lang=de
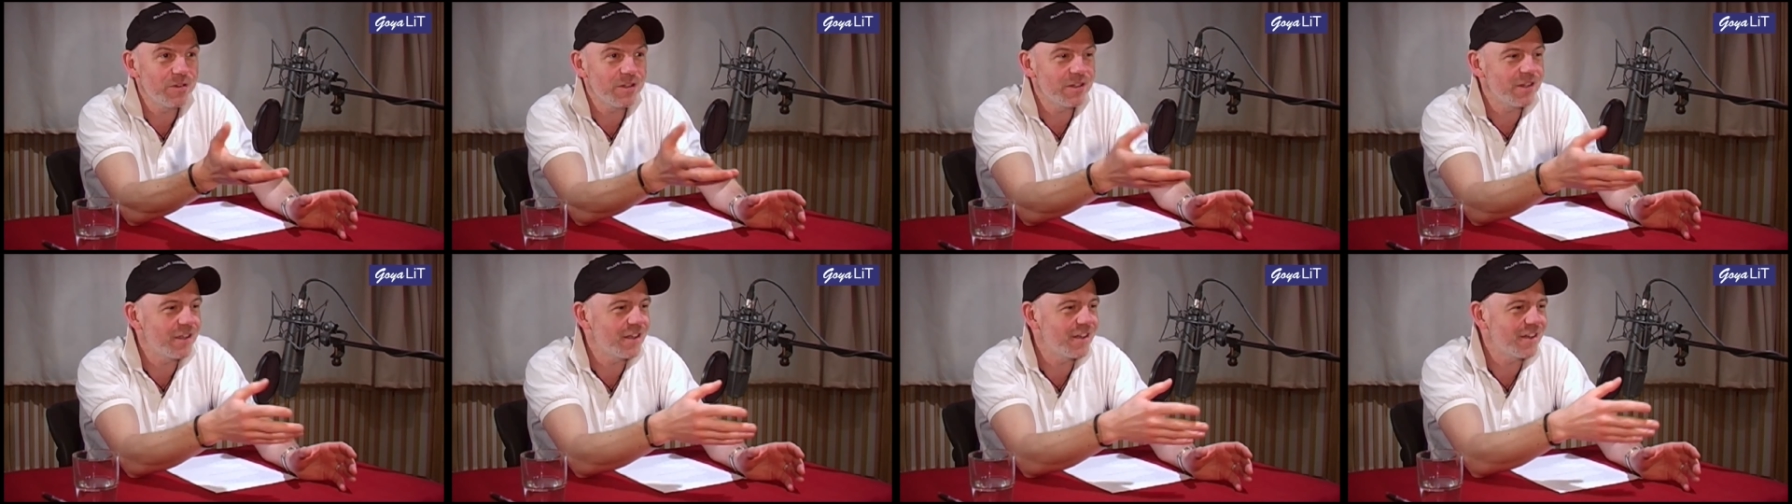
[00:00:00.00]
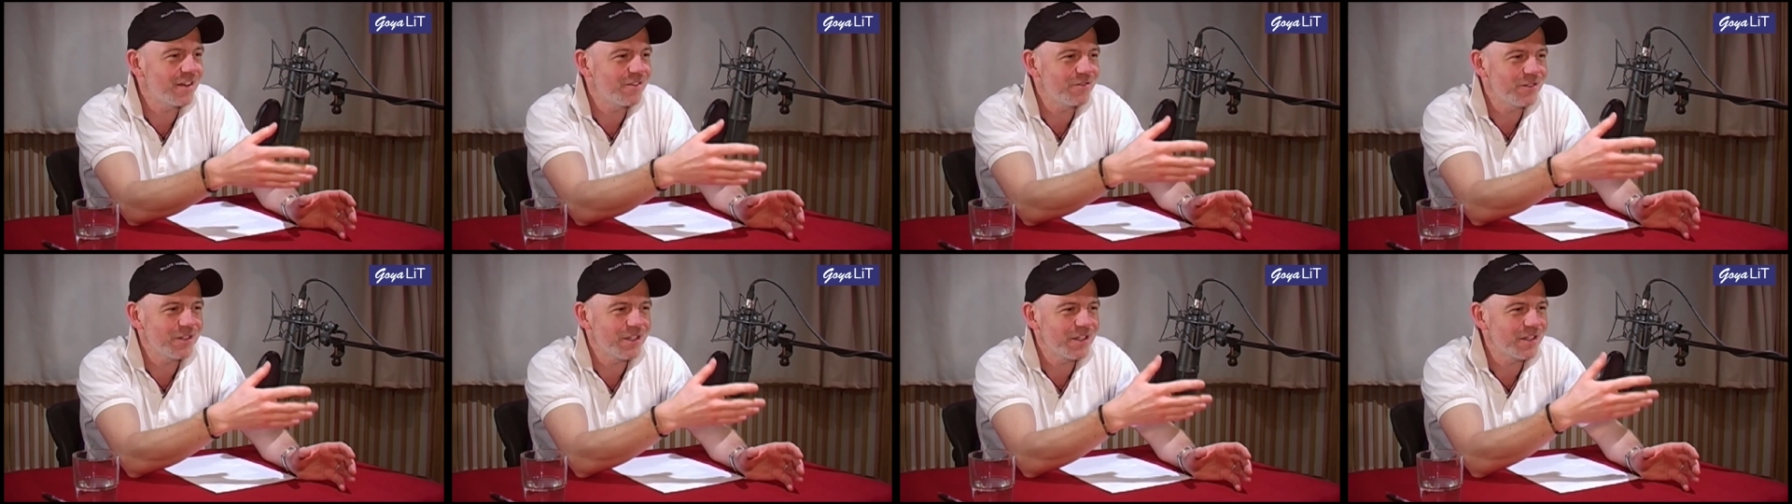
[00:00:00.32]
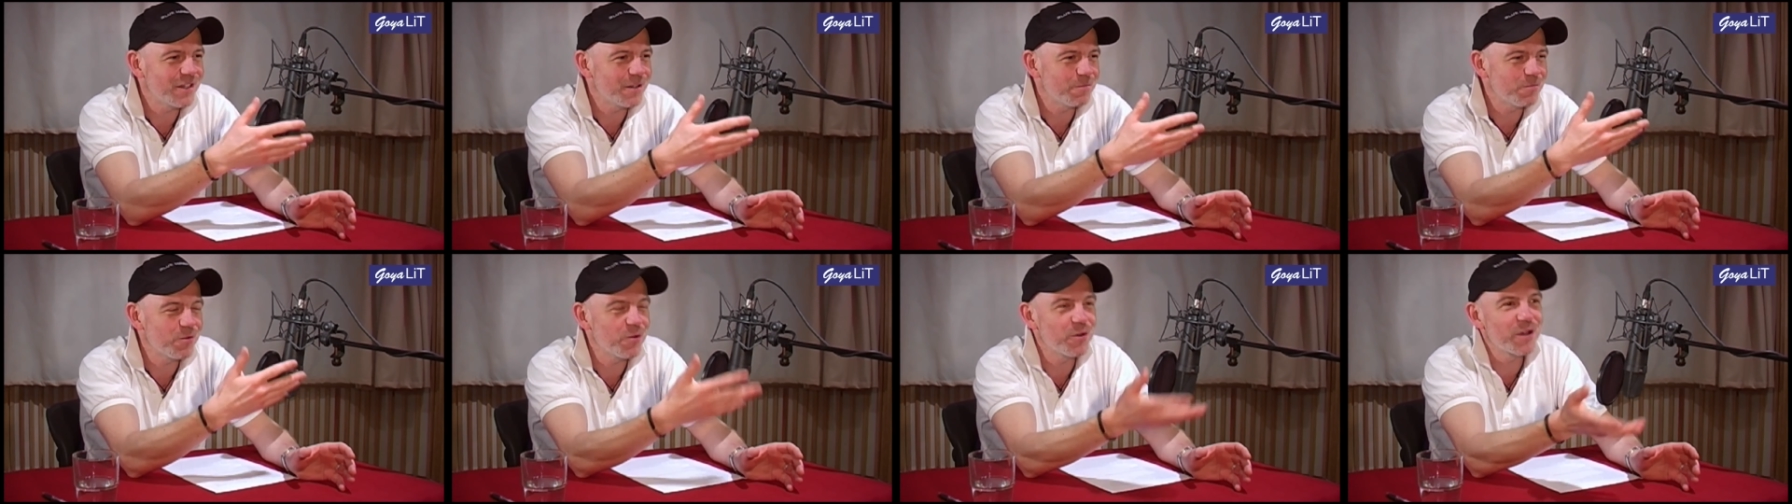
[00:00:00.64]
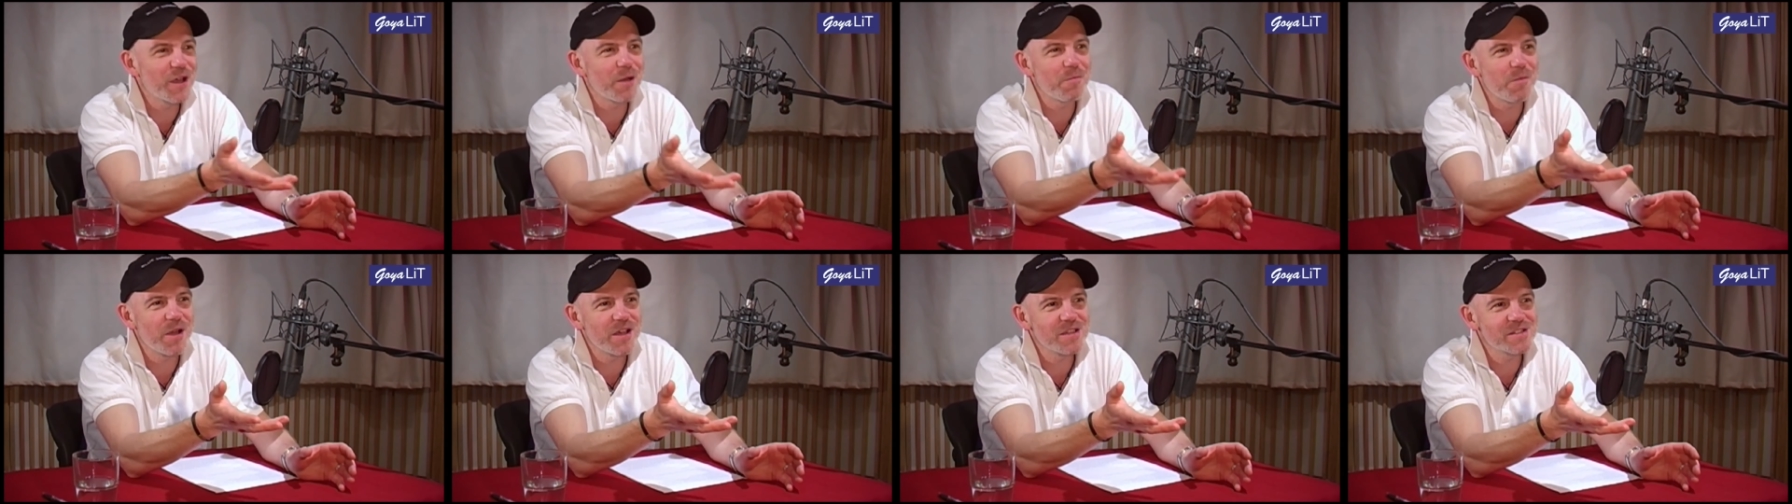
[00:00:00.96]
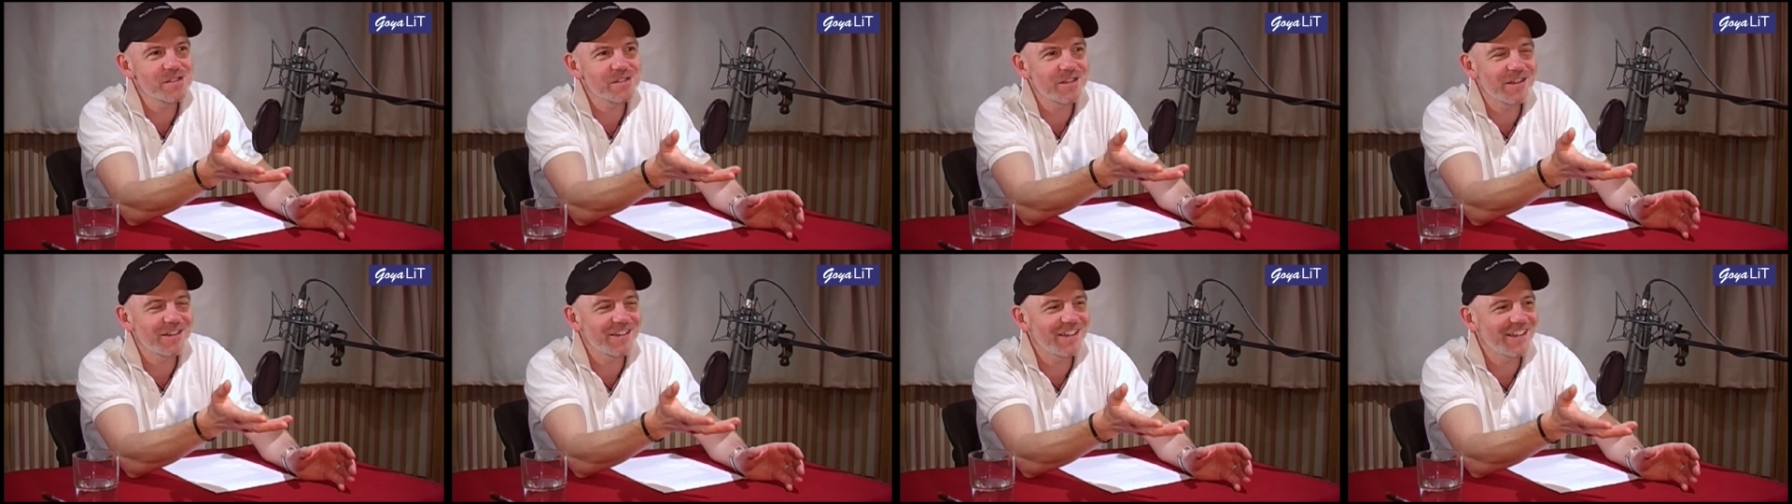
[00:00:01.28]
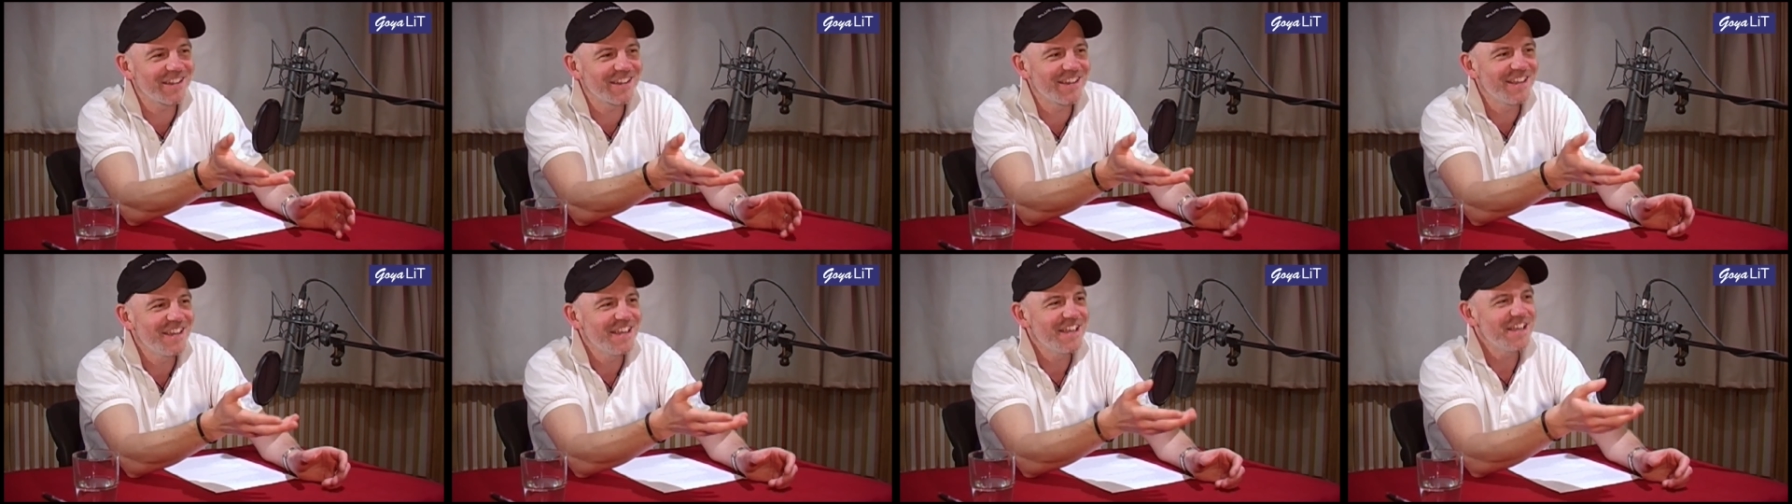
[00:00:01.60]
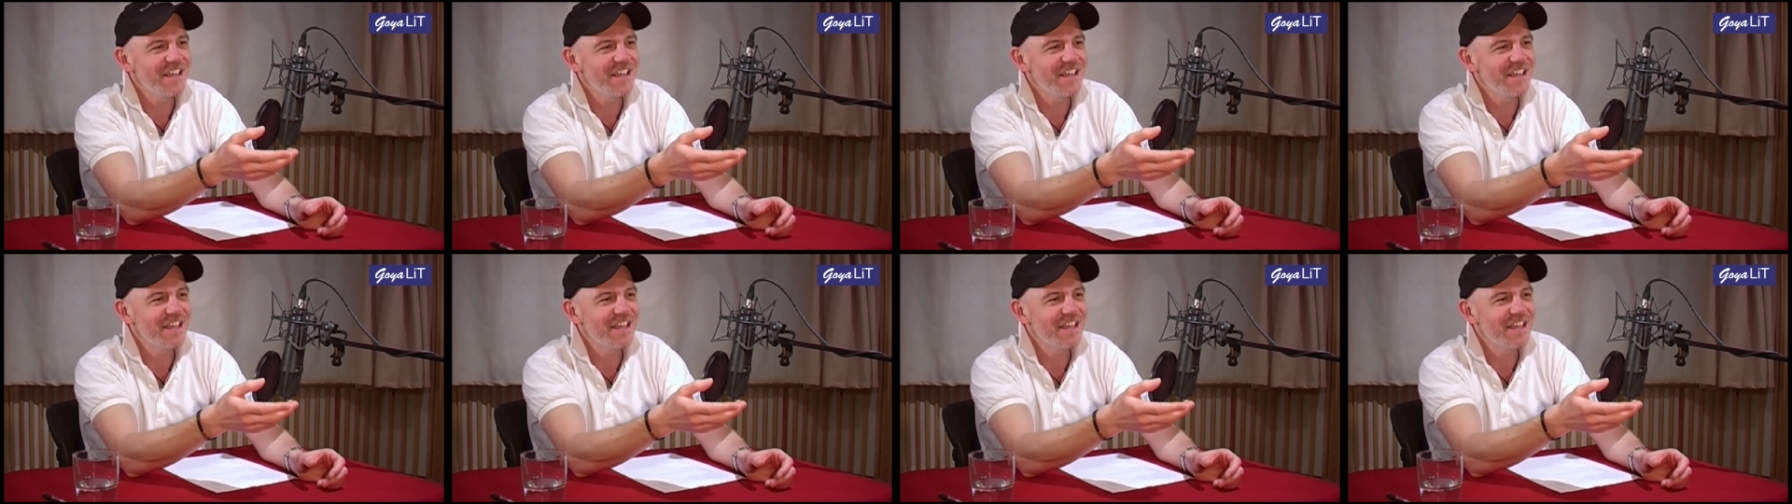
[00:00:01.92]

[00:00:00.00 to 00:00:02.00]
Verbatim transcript: wie der wie der Bürgermeister dann